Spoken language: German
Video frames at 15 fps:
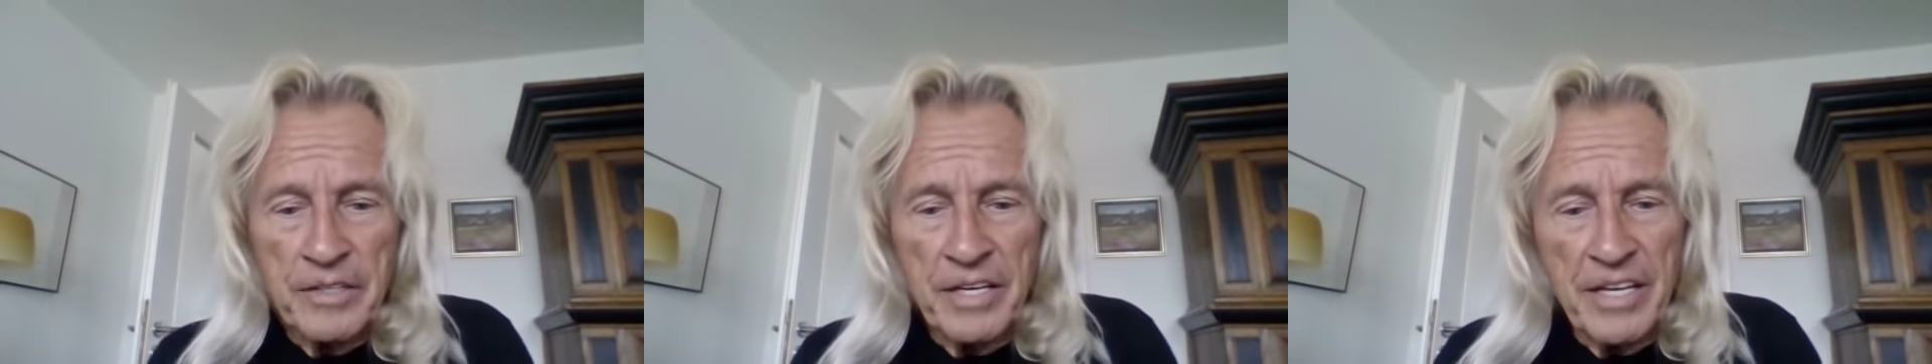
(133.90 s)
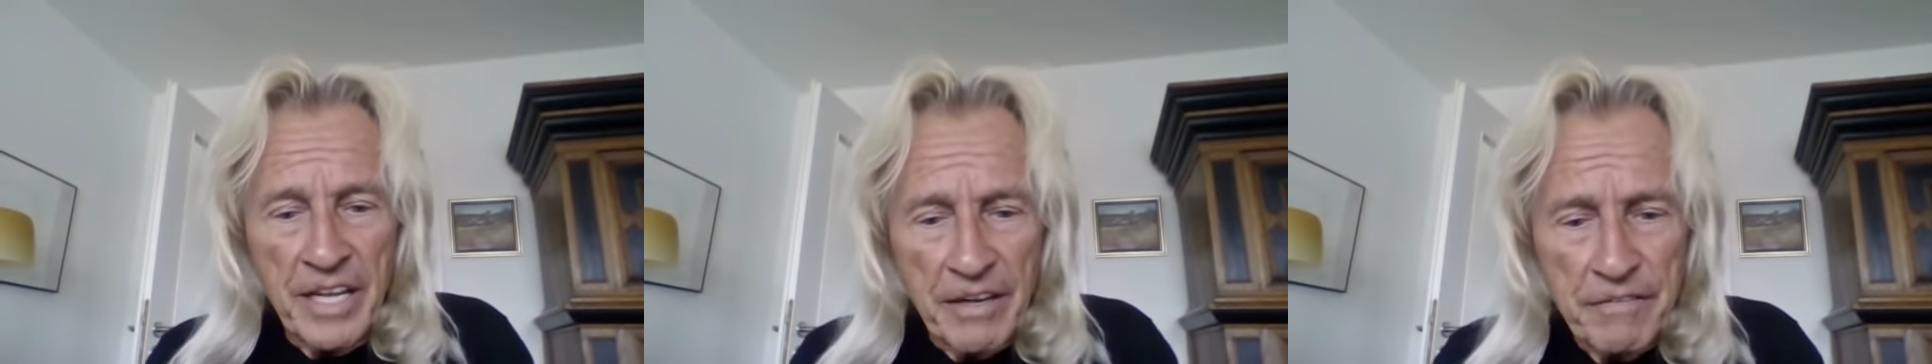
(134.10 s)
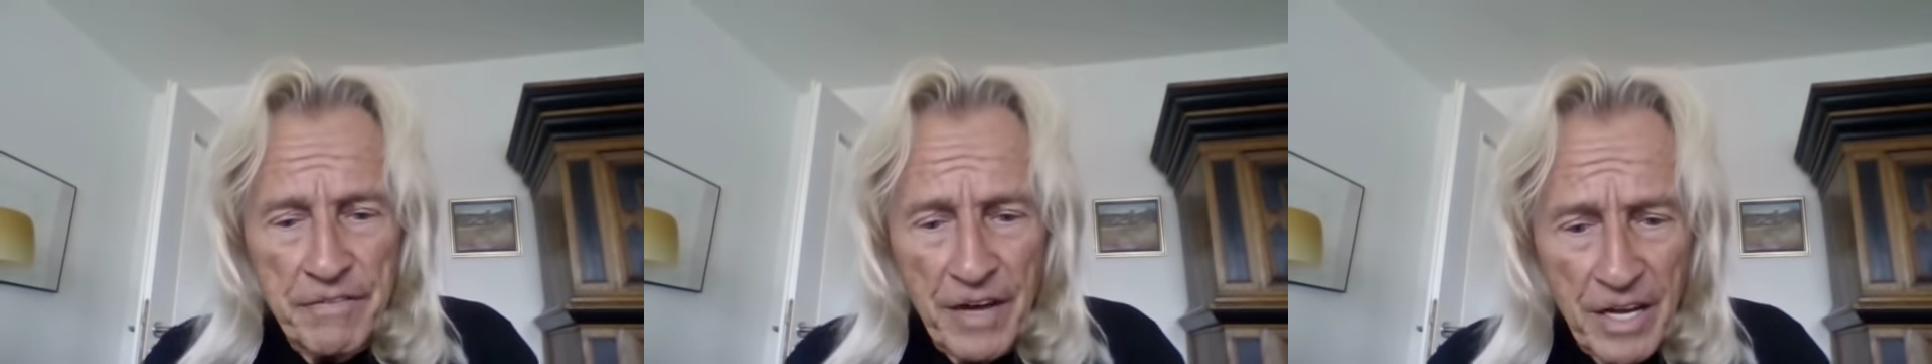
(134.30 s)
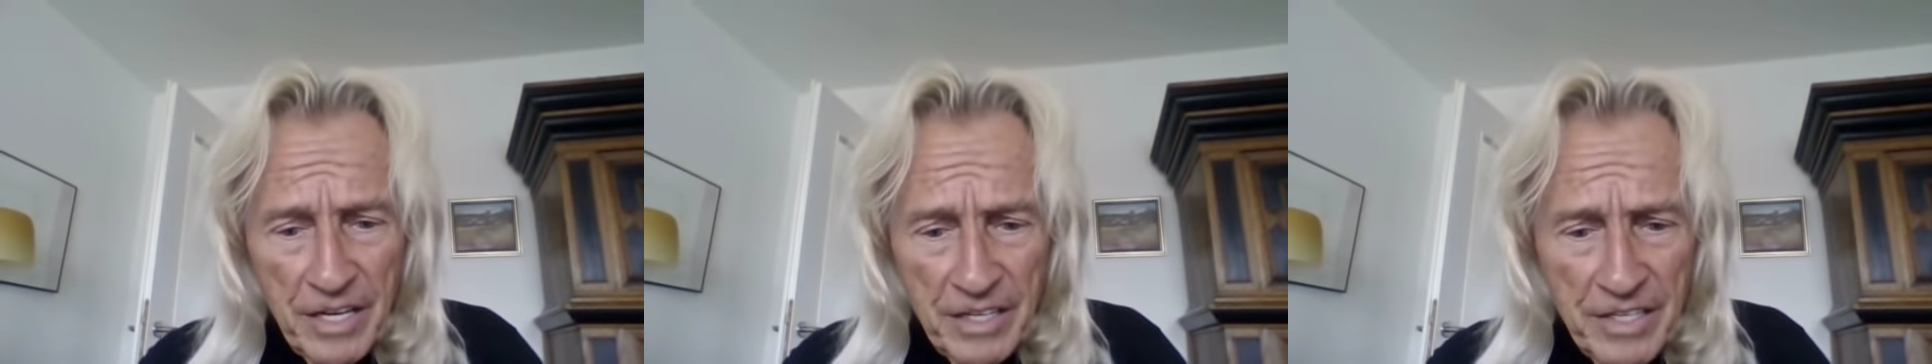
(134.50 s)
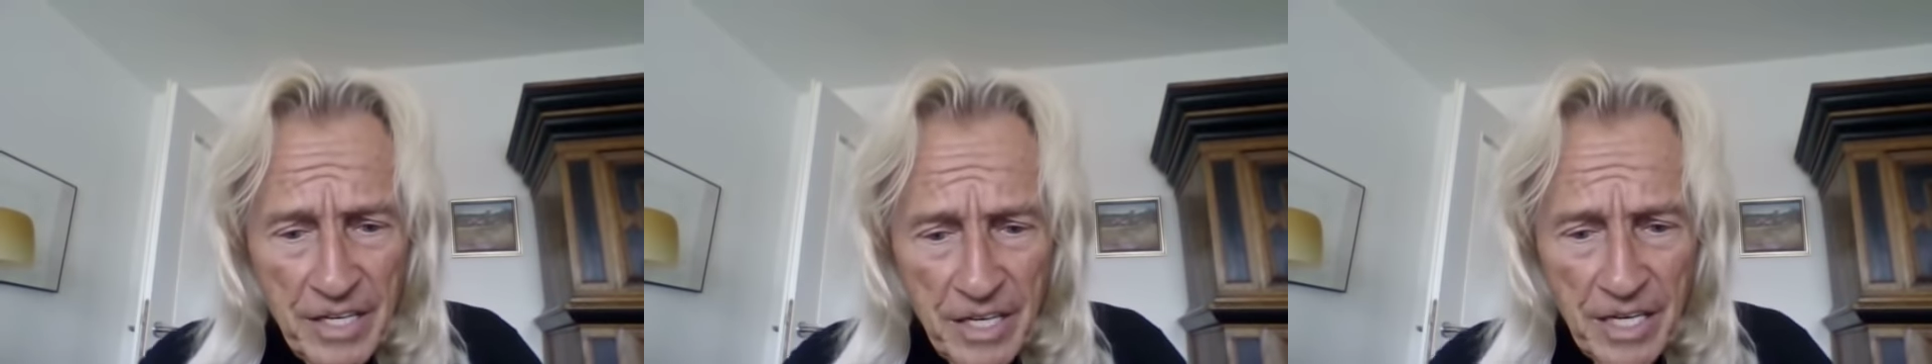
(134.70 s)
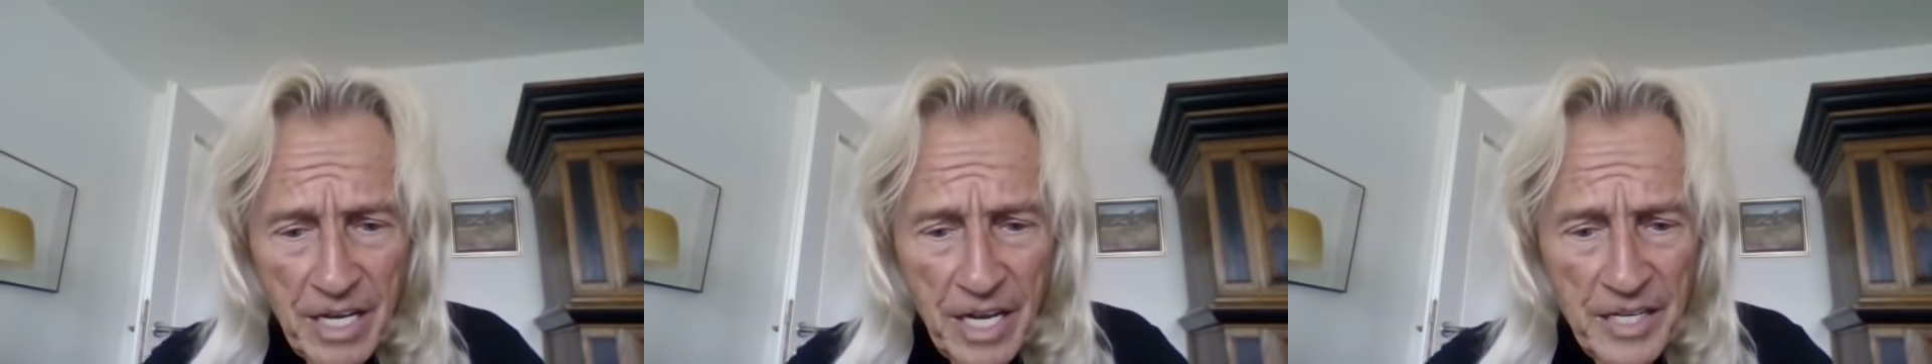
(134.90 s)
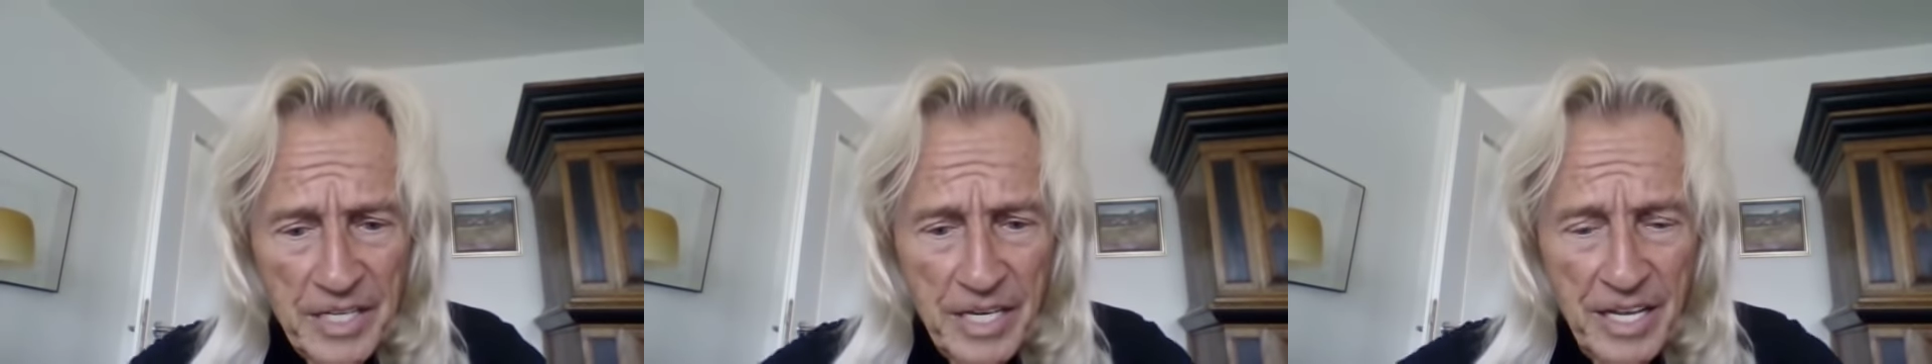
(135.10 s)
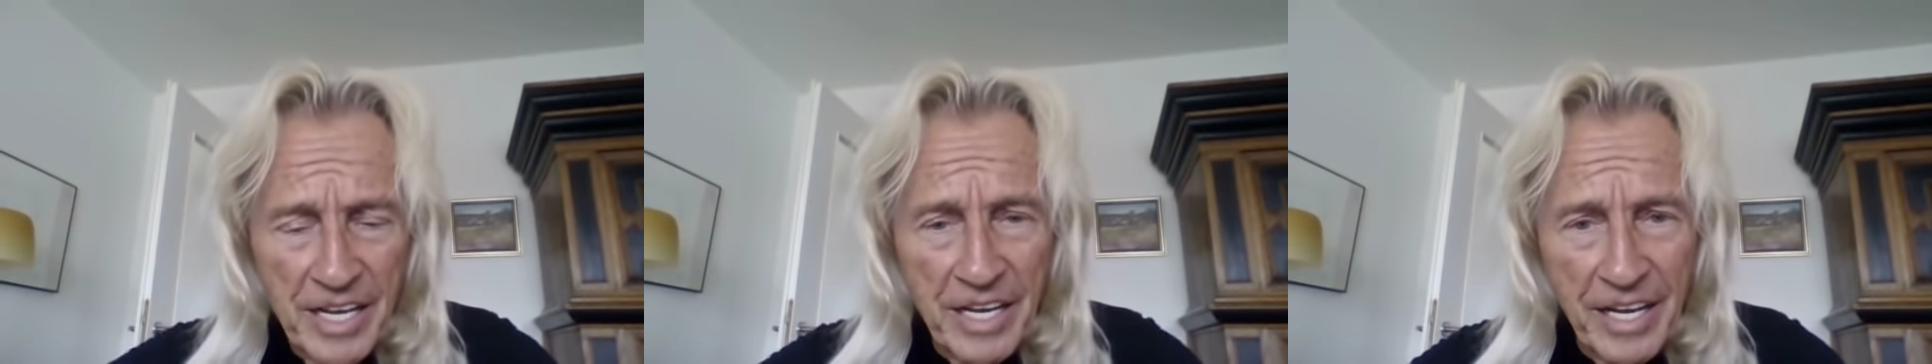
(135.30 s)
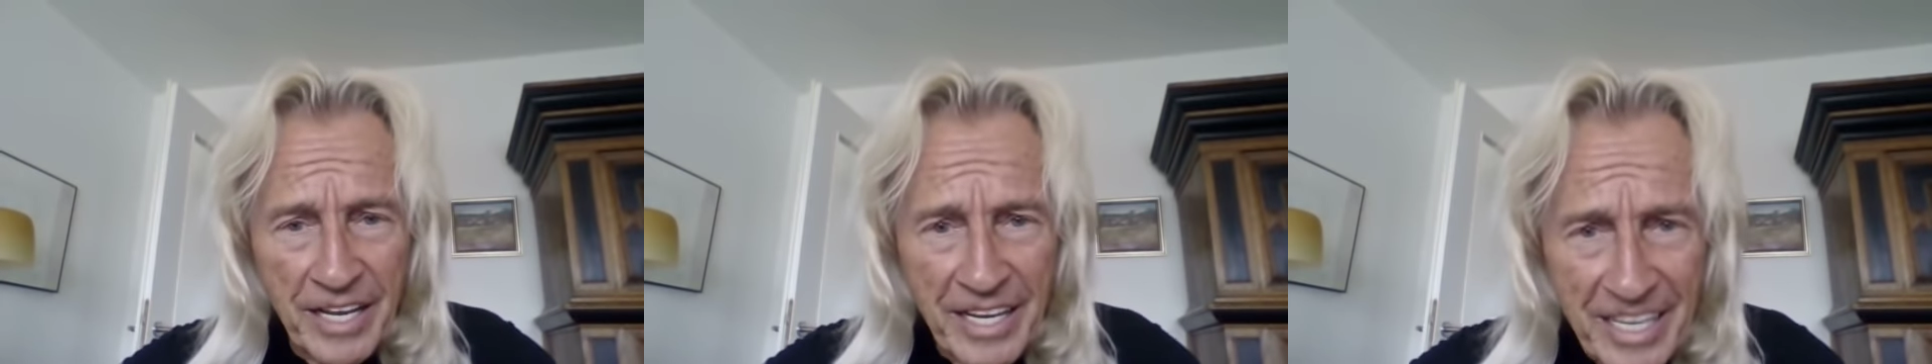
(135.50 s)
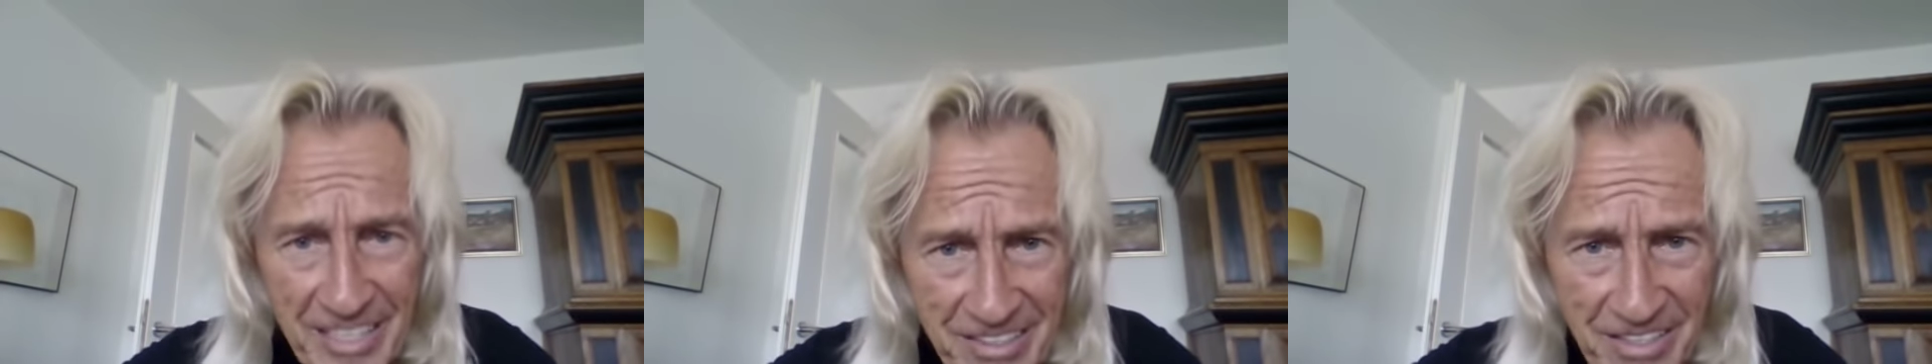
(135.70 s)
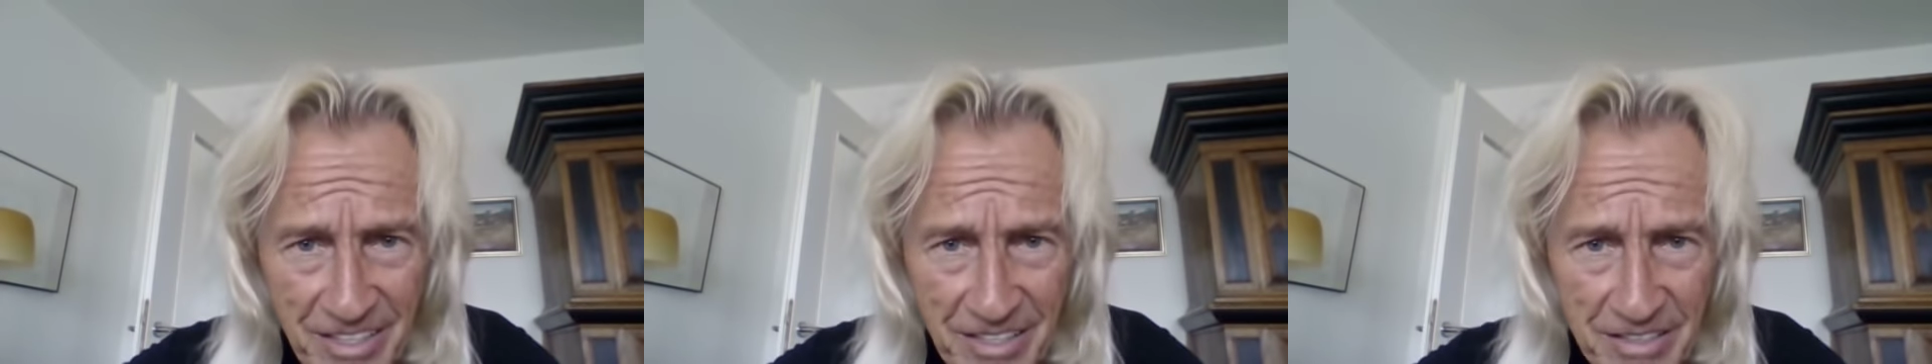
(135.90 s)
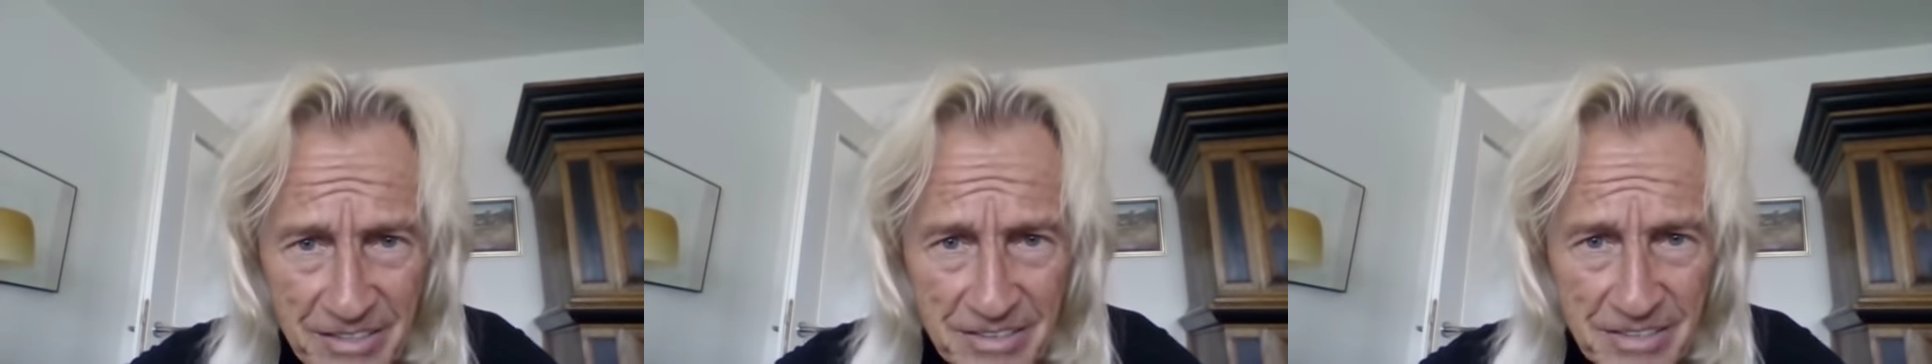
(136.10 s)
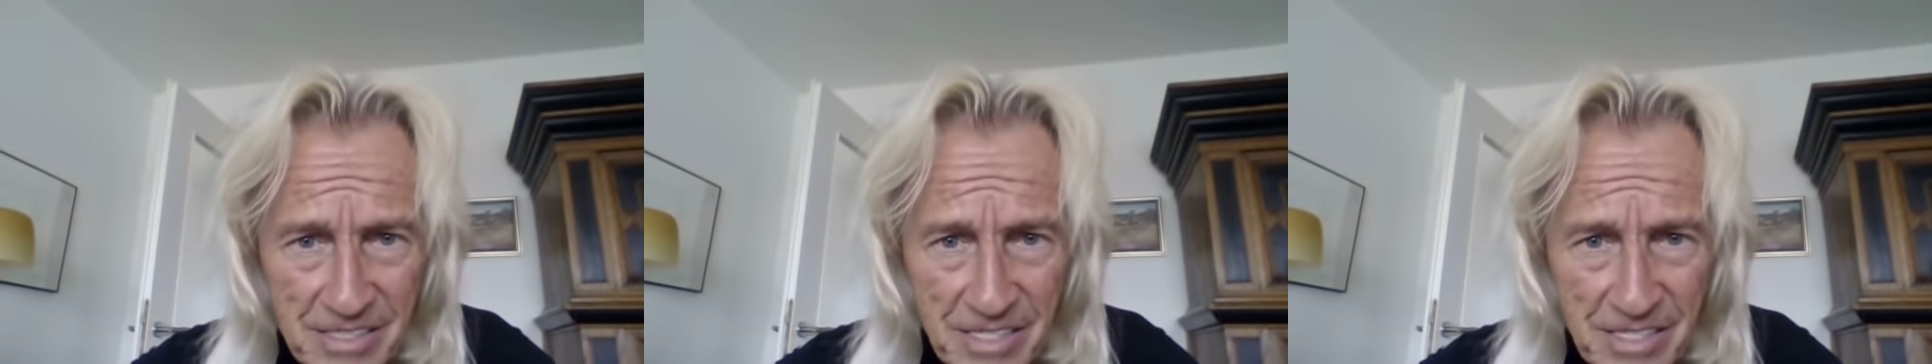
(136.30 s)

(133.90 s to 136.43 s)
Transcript: Denn er war ja ein Erretter